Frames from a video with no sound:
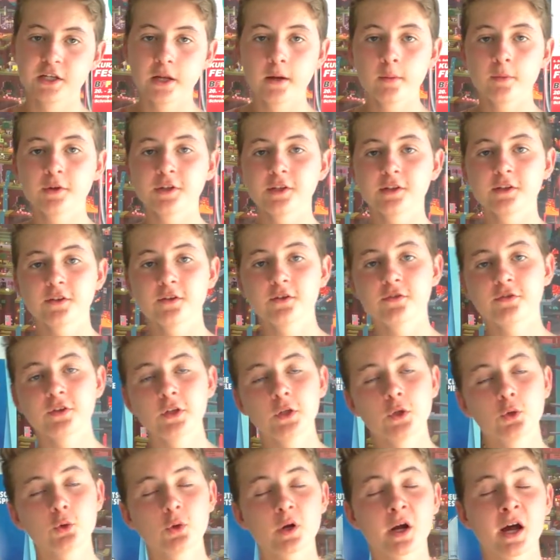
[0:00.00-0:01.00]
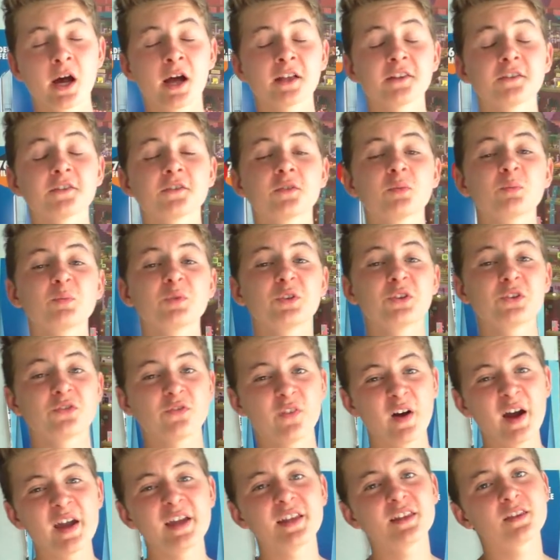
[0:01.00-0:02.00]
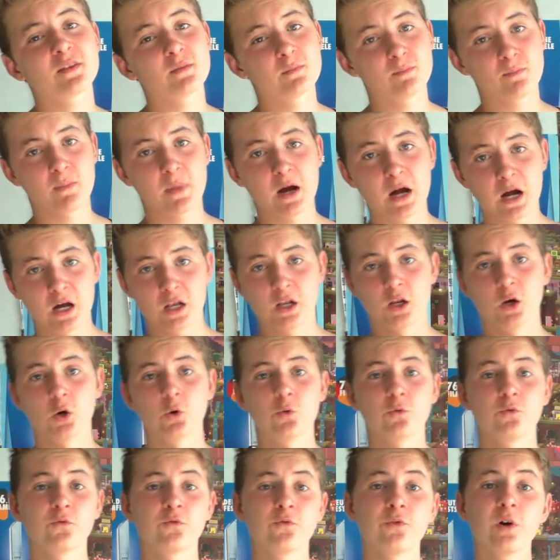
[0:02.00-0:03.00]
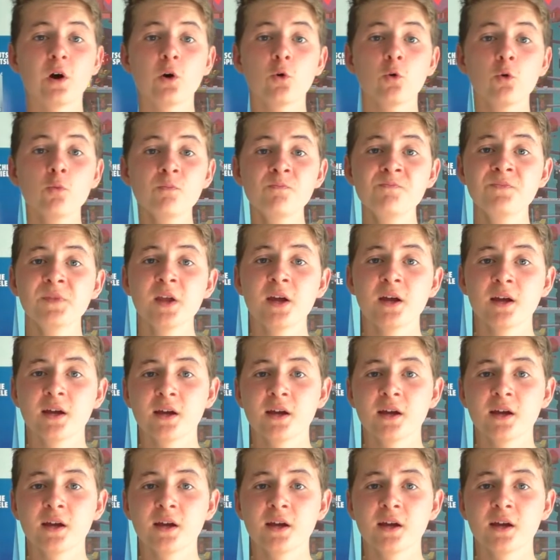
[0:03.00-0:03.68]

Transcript: nehme dieses Video gerade zum zweiten Mal auf. Warum?